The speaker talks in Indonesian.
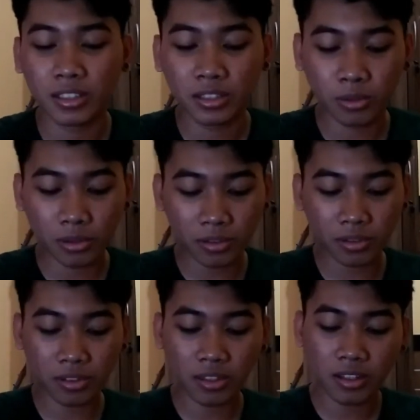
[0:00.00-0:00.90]

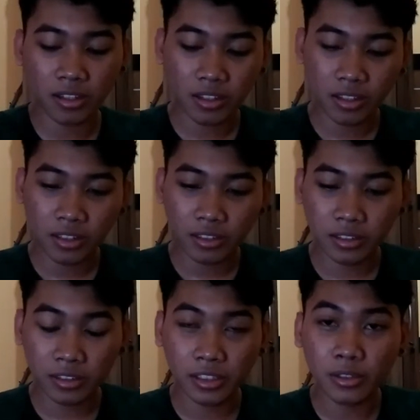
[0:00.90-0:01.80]
terus di
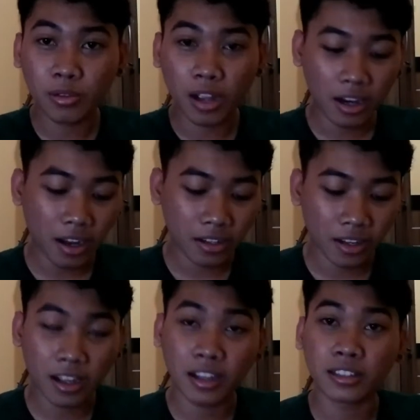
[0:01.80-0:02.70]
sini juga nggak
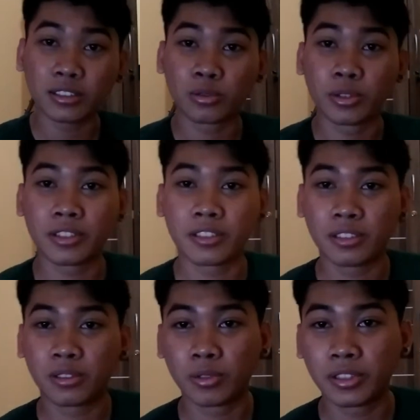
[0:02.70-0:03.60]
ada
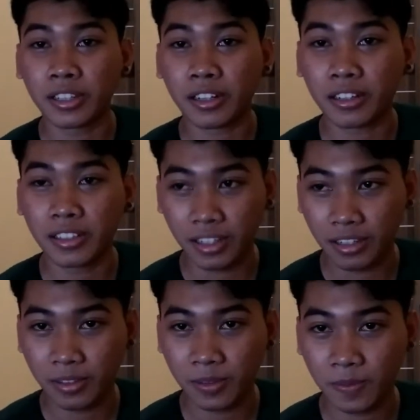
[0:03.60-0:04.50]
twist
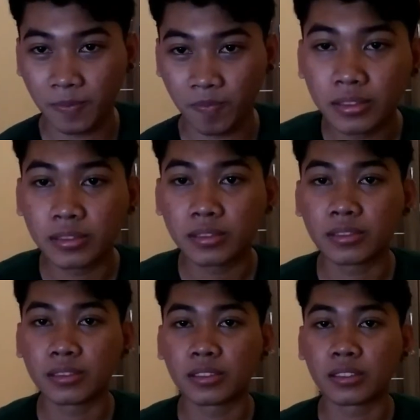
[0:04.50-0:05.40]
twisternya
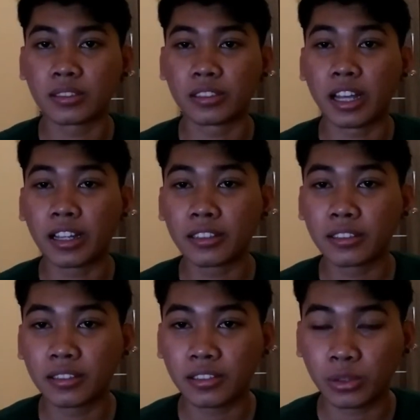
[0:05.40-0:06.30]

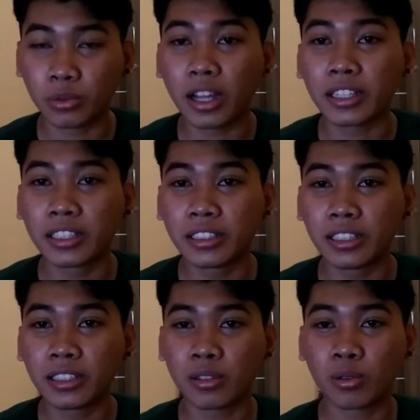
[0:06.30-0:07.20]
dan satu lagi
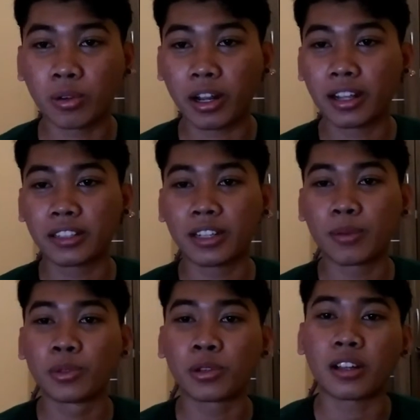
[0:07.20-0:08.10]
nih kekurangannya
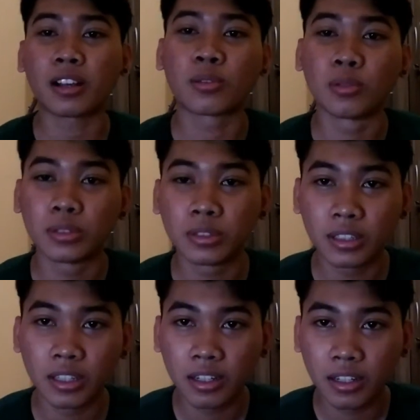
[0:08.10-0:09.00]
menurut aku
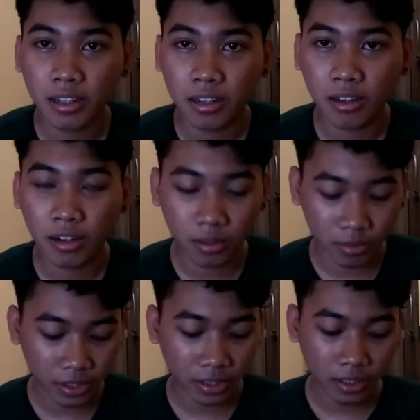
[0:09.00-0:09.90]
uh,
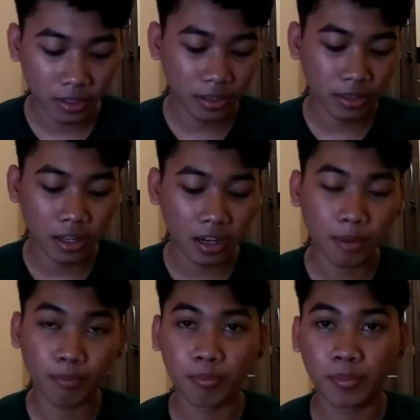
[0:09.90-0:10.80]
di dalam